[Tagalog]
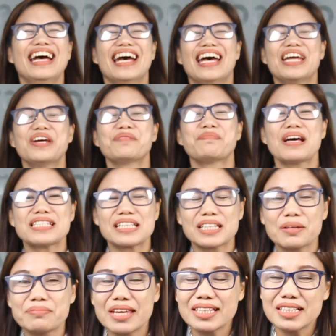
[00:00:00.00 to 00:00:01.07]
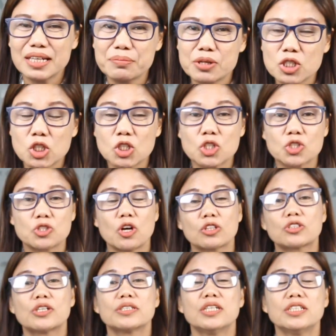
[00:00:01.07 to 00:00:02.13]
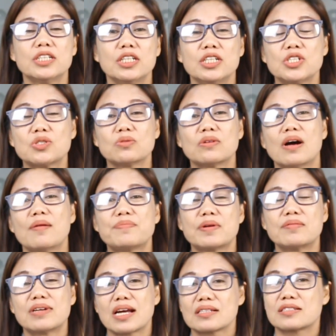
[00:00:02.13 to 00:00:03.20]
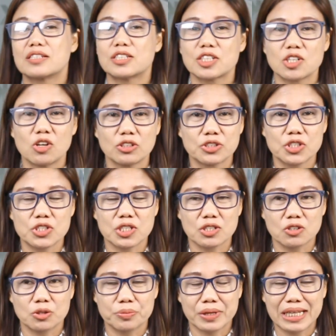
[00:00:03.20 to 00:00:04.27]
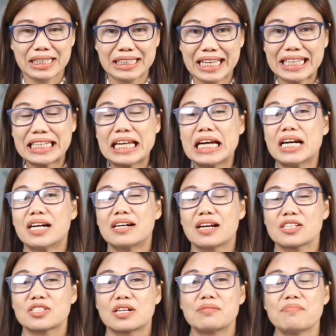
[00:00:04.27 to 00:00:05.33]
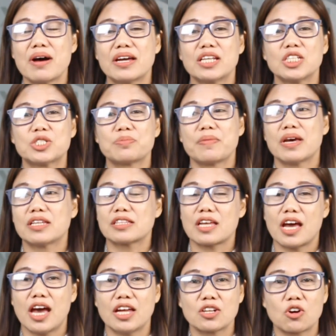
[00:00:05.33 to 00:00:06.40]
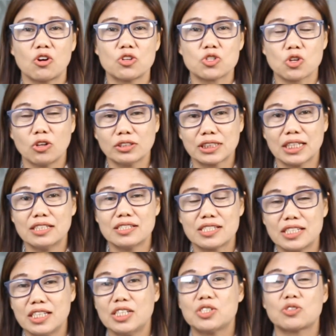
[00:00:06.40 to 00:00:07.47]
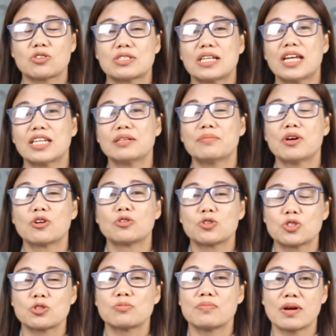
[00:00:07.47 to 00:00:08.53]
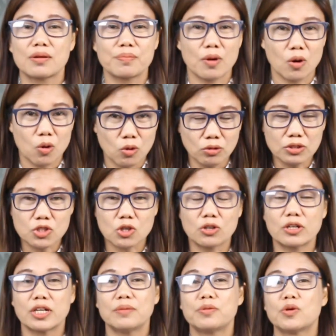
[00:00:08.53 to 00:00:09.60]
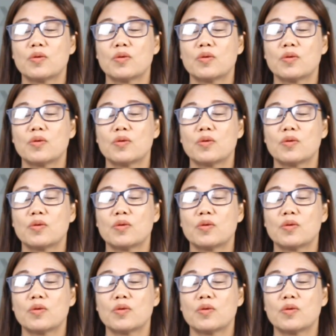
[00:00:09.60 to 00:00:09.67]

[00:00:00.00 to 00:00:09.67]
anyway, positive day delivers. This is Dr. Gigi Lisunga from Rockstar Technologies Incorporated, Rockstar Management and Consultancy. So sa lahat ng mga gustong magpa-coach or if